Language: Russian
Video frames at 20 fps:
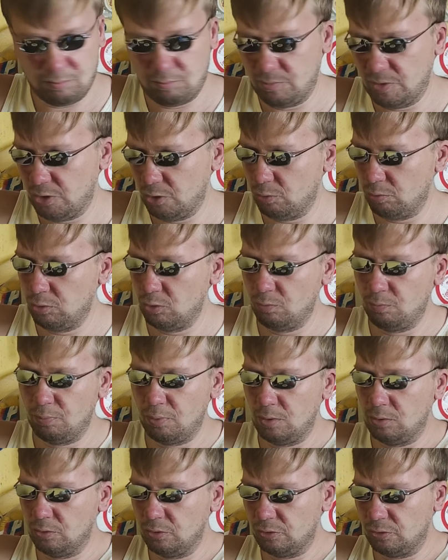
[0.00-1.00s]
Мы ее будем
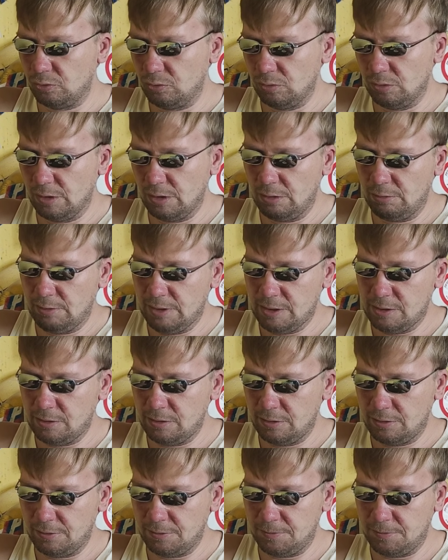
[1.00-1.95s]
полностью наливать.